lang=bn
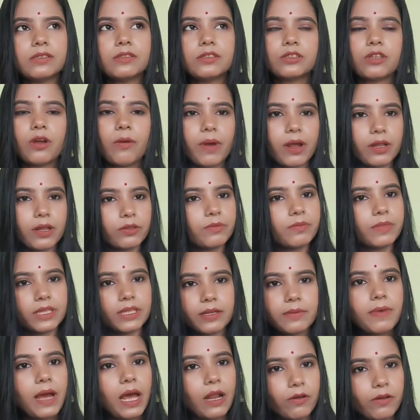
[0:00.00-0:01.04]
সবাই
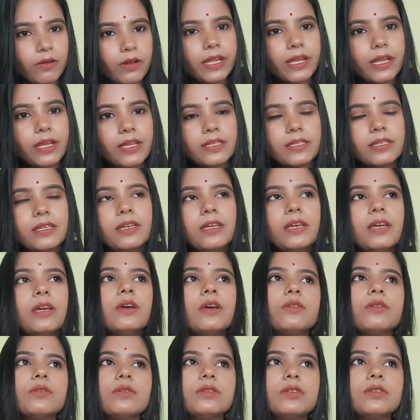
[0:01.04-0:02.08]
তোমাদের ভালো লেগেছে
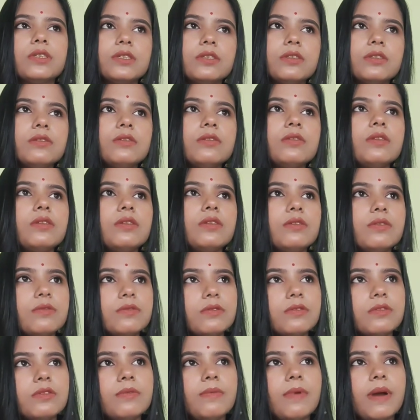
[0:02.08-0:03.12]
দিয়েছে তো সেজন্য
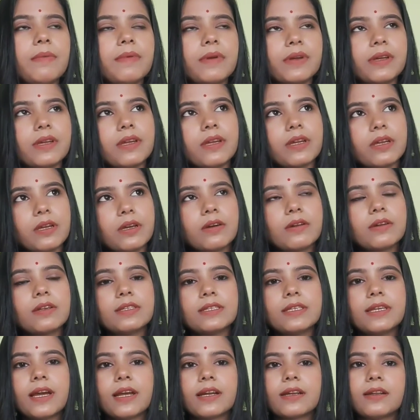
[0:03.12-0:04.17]
ইউটিউব আমাকে কি
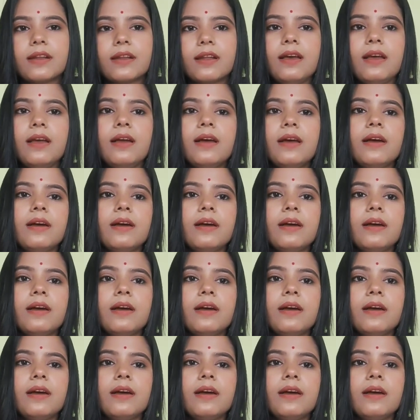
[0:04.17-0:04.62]
করেছে একটা